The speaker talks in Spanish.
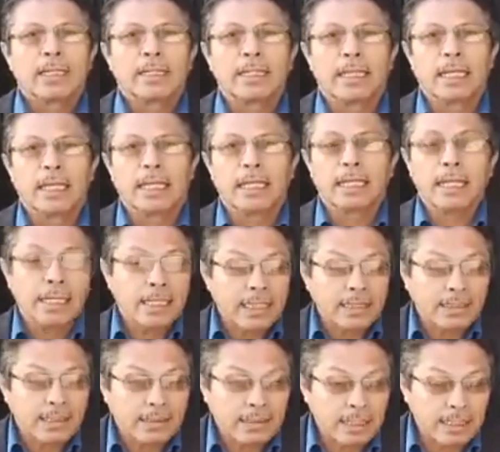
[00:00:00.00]
de, que
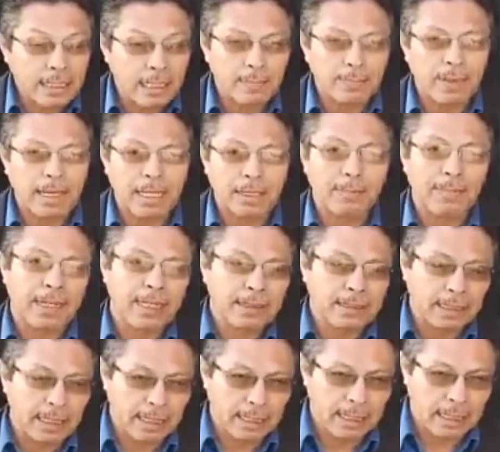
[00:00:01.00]
necesita el país para
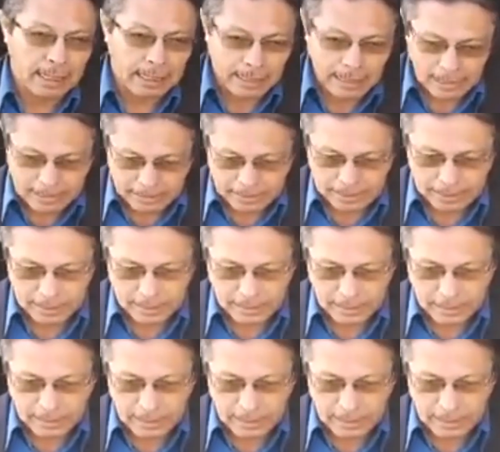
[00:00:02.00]
salir adelante.